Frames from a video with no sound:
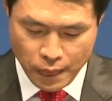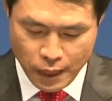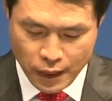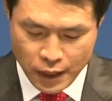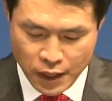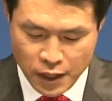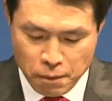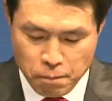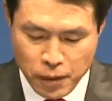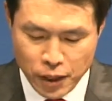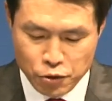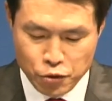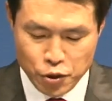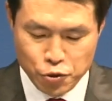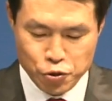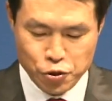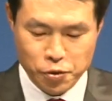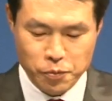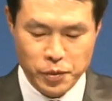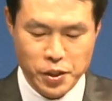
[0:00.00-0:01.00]
이 임마누엘
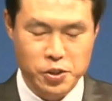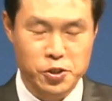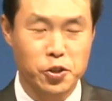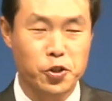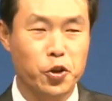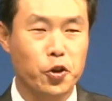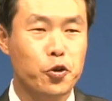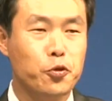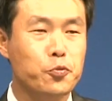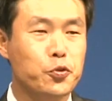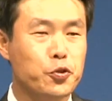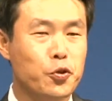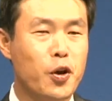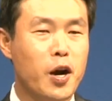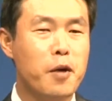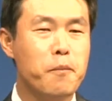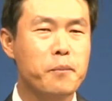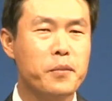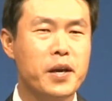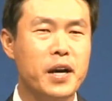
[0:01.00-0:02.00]
주님께서 여러분과
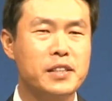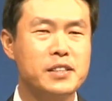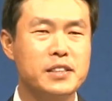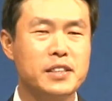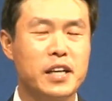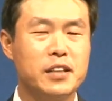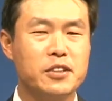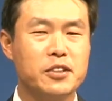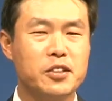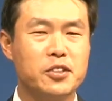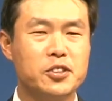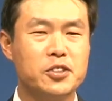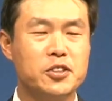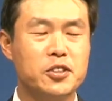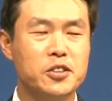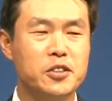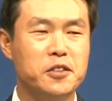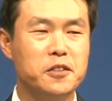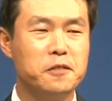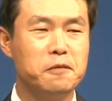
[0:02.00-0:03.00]
함께 하신다는
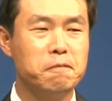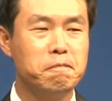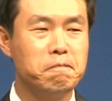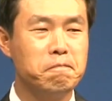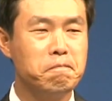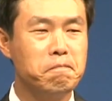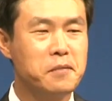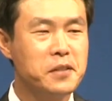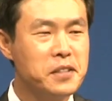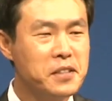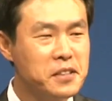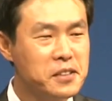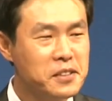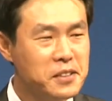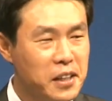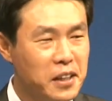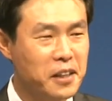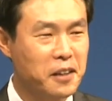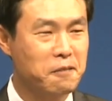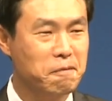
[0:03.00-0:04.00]
것을 믿는
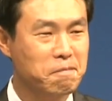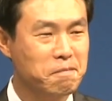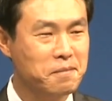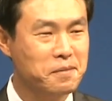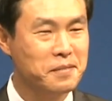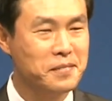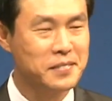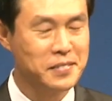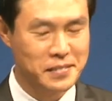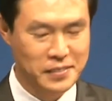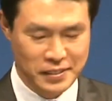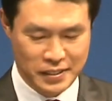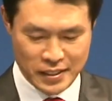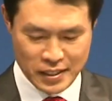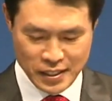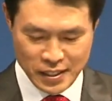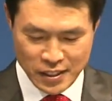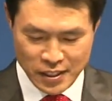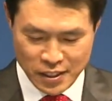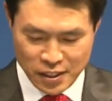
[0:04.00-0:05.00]
사람,
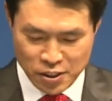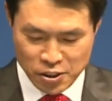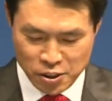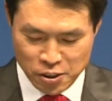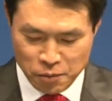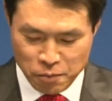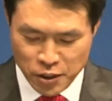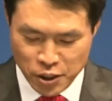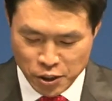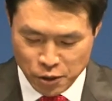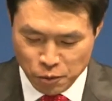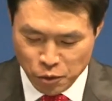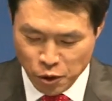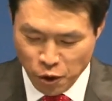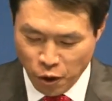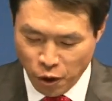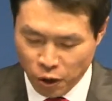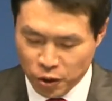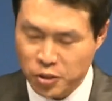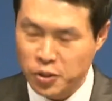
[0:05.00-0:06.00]
그 믿음으로
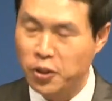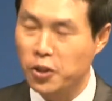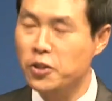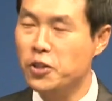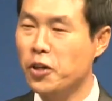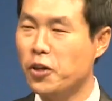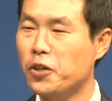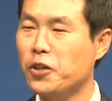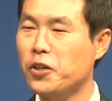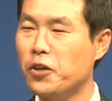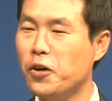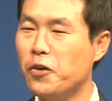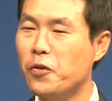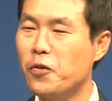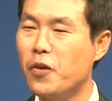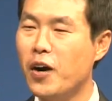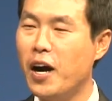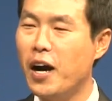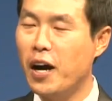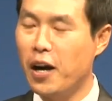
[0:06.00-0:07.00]
어떤
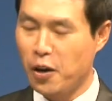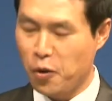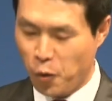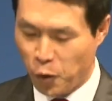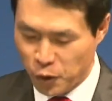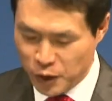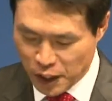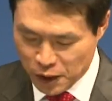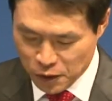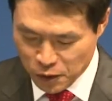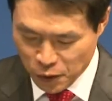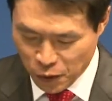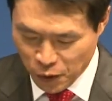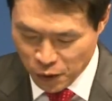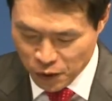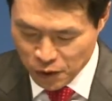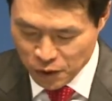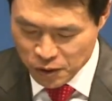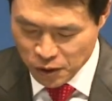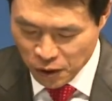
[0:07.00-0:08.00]
역경과
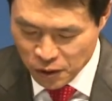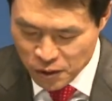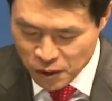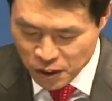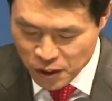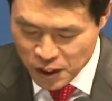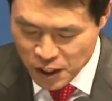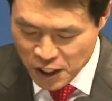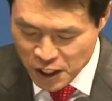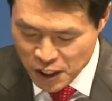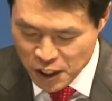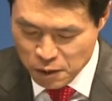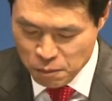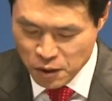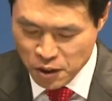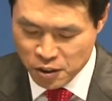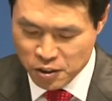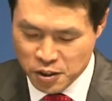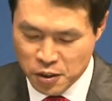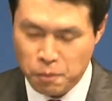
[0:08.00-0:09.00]
고난도 넉넉히
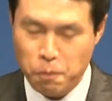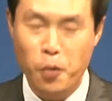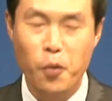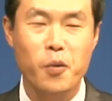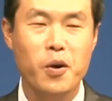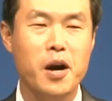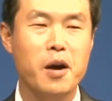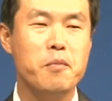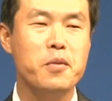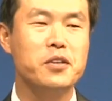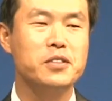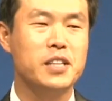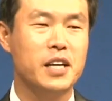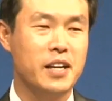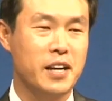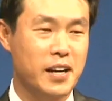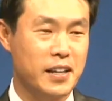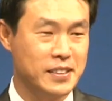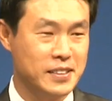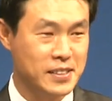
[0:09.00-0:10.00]
이기며 극복하며
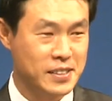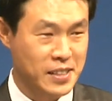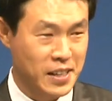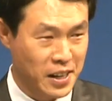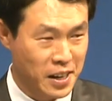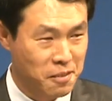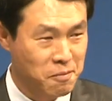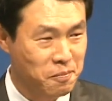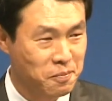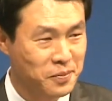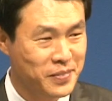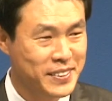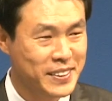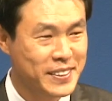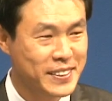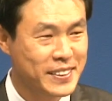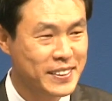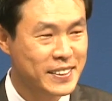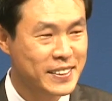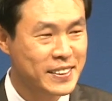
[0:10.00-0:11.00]
살아가는 사람,
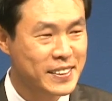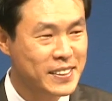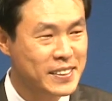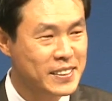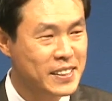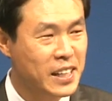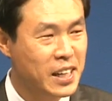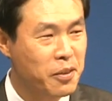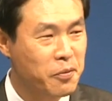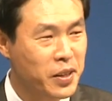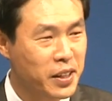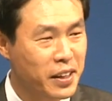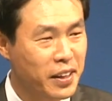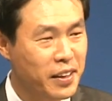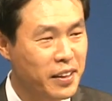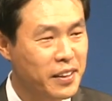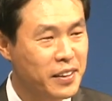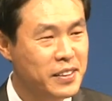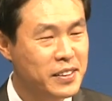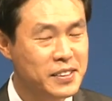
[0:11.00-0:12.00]
그
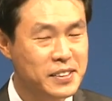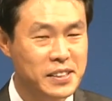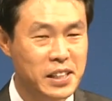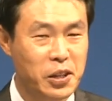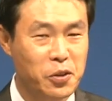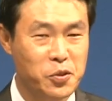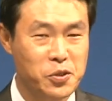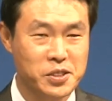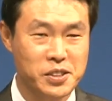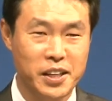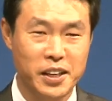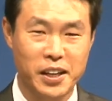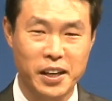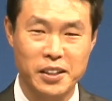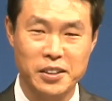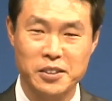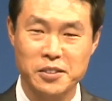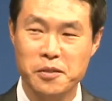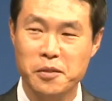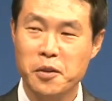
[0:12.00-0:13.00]
사람에게 새로운
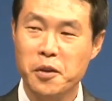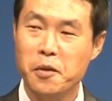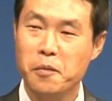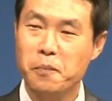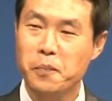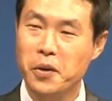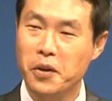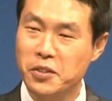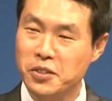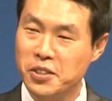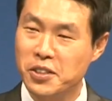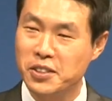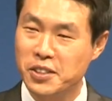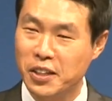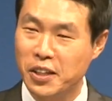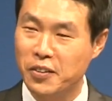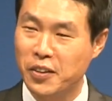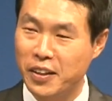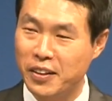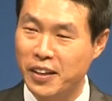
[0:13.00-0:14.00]
세계는
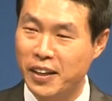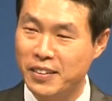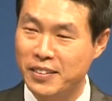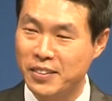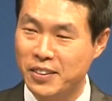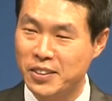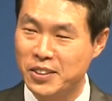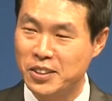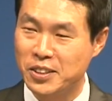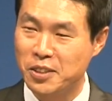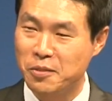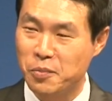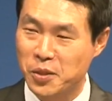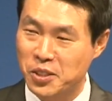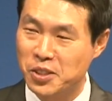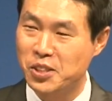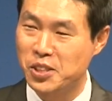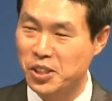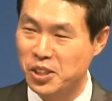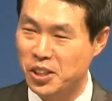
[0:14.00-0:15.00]
펼쳐지게 된다는 것을
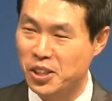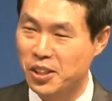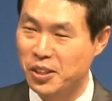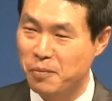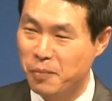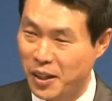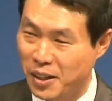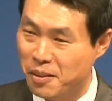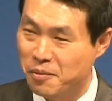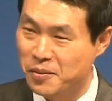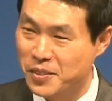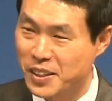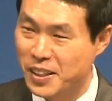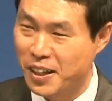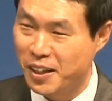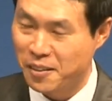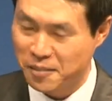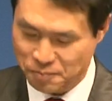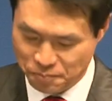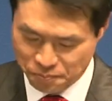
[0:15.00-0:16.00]
믿으시기 바랍니다.